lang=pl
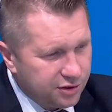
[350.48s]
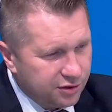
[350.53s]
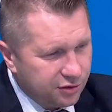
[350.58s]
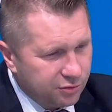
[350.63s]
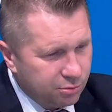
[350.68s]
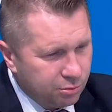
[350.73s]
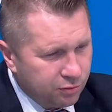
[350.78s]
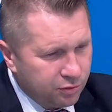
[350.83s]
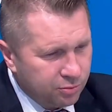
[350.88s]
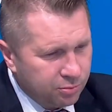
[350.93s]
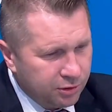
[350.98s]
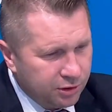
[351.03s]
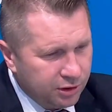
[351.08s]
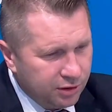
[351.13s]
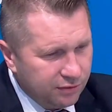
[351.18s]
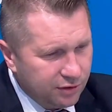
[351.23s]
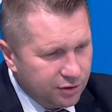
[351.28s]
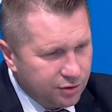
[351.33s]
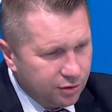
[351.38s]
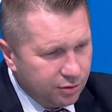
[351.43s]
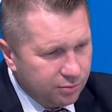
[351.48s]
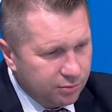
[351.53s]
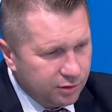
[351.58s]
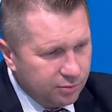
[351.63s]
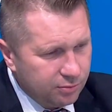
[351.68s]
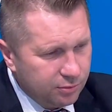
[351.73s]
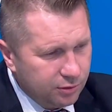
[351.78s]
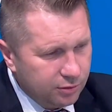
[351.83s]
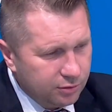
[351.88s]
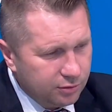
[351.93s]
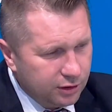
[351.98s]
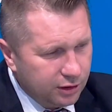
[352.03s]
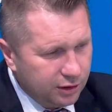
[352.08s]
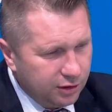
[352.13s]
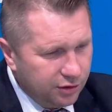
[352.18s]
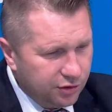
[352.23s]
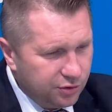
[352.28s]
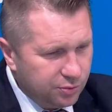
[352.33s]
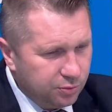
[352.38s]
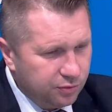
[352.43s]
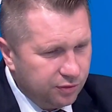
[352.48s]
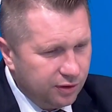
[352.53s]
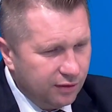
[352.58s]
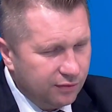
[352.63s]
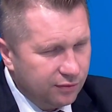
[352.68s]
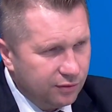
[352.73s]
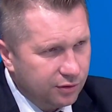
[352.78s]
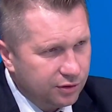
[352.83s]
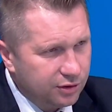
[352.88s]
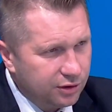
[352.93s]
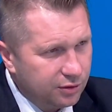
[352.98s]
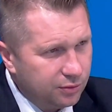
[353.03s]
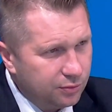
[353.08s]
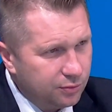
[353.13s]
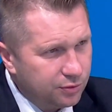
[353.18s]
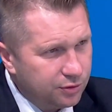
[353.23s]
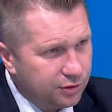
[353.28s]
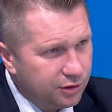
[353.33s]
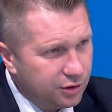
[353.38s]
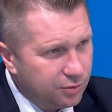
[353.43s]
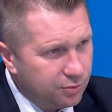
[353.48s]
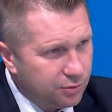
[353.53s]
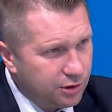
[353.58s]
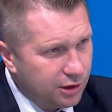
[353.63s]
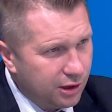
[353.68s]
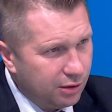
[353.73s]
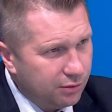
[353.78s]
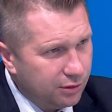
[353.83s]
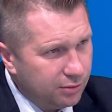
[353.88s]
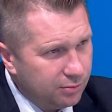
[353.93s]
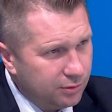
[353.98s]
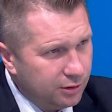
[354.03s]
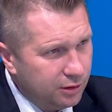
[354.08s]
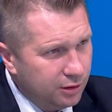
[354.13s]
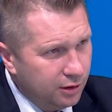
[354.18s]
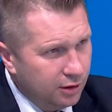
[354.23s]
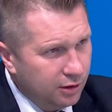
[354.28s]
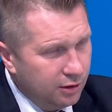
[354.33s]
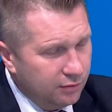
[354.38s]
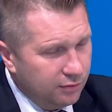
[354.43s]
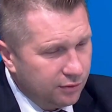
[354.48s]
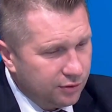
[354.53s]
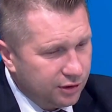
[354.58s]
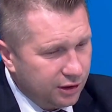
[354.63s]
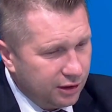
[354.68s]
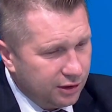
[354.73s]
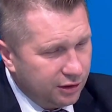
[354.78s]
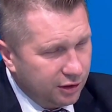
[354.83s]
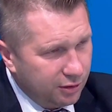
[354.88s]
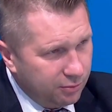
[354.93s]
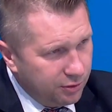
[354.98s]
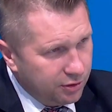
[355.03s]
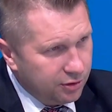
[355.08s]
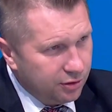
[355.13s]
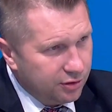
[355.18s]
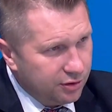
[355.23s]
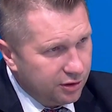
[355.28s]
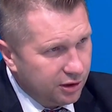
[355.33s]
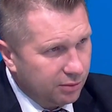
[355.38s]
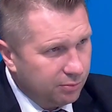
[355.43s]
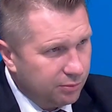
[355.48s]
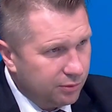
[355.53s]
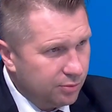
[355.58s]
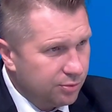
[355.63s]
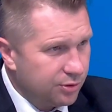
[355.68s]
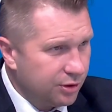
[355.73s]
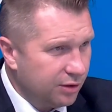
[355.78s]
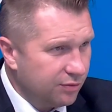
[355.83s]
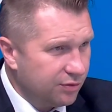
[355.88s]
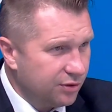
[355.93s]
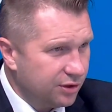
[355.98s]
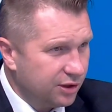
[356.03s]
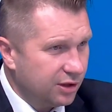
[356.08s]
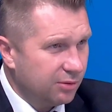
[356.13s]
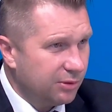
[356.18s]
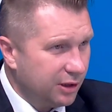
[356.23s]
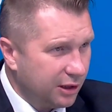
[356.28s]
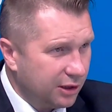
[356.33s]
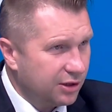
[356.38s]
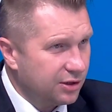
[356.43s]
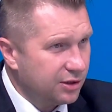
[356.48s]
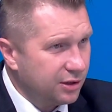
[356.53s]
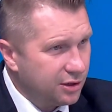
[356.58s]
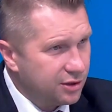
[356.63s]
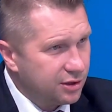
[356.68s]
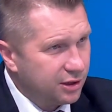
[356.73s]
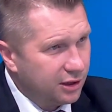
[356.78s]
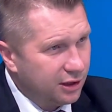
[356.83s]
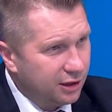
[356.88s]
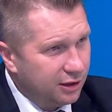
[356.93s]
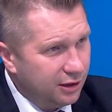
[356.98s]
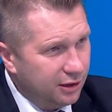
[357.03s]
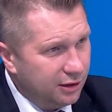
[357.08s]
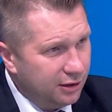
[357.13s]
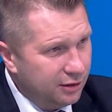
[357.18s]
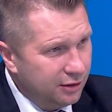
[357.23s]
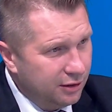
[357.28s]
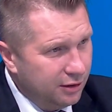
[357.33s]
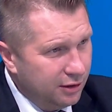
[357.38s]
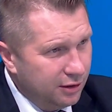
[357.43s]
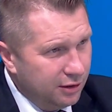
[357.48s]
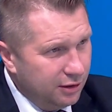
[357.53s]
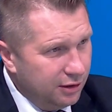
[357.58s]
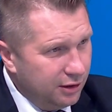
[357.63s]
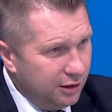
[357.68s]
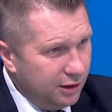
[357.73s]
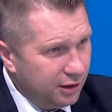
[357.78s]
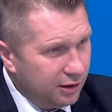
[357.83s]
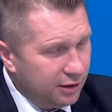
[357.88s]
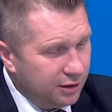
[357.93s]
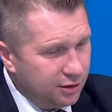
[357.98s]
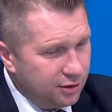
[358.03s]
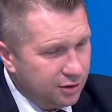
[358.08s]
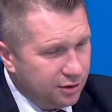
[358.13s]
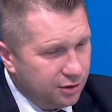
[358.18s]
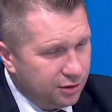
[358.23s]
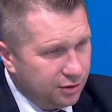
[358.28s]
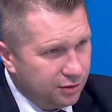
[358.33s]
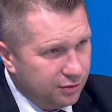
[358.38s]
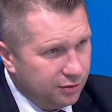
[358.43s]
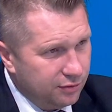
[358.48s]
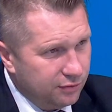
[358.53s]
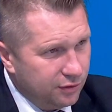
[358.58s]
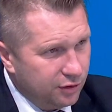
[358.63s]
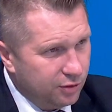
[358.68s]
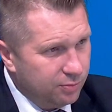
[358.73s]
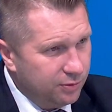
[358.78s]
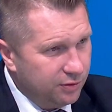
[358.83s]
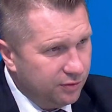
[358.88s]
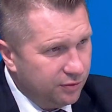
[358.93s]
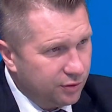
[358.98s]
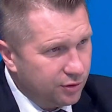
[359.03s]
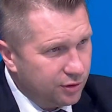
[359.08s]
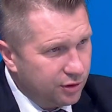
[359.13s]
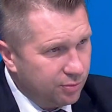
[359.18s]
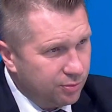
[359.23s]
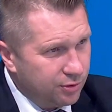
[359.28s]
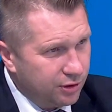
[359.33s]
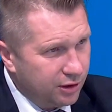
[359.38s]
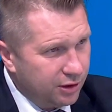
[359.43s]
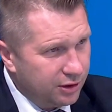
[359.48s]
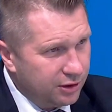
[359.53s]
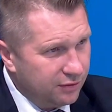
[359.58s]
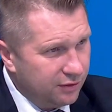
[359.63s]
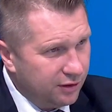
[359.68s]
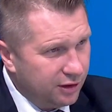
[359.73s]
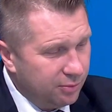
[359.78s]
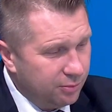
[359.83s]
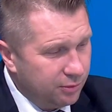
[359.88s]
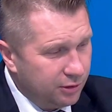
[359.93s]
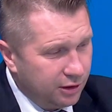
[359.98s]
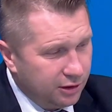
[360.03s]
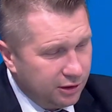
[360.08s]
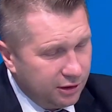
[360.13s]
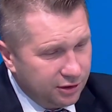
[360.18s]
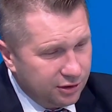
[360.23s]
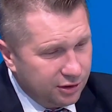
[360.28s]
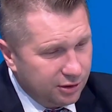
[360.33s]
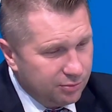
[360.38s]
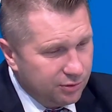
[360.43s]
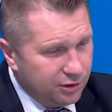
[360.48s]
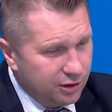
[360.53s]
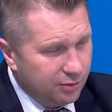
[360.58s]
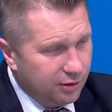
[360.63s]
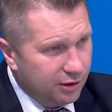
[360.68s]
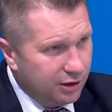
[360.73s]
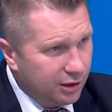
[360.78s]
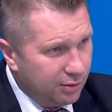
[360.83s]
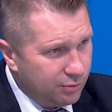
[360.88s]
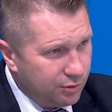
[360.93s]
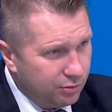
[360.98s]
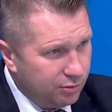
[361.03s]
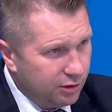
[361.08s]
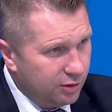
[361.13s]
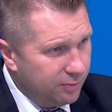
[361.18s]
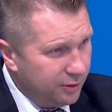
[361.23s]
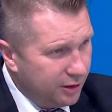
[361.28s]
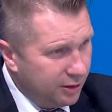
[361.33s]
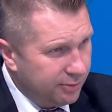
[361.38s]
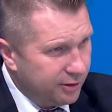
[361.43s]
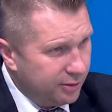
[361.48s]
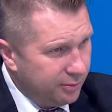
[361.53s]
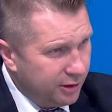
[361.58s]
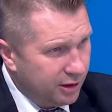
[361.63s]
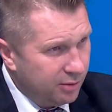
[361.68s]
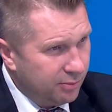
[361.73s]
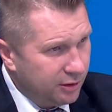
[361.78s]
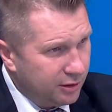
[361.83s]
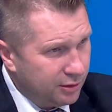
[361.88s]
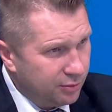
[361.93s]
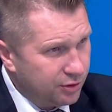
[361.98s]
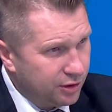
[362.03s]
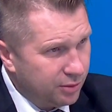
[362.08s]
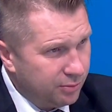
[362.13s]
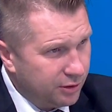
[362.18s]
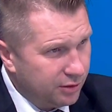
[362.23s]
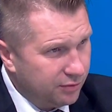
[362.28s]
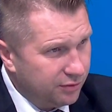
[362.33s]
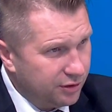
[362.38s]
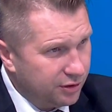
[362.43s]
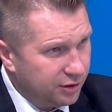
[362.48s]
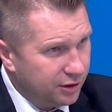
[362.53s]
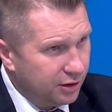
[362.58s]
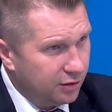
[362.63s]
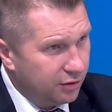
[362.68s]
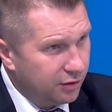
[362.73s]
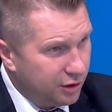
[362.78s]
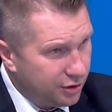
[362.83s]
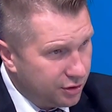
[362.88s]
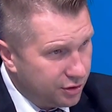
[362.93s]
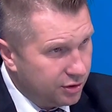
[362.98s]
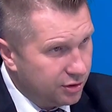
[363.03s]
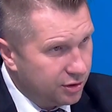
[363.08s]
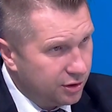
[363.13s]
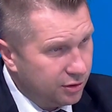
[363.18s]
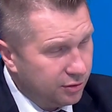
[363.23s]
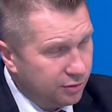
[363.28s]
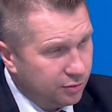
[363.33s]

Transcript: z tych słów Zbigniewa Ziobry, bo takich słów dawno z jego ust nie słyszałem. W ostatnich miesiącach były przede wszystkim jakieś narzekania i jakieś y, wątpliwości przekazywane pod adresem działania na przykład pana premiera Mateusza Morawieckiego na szczycie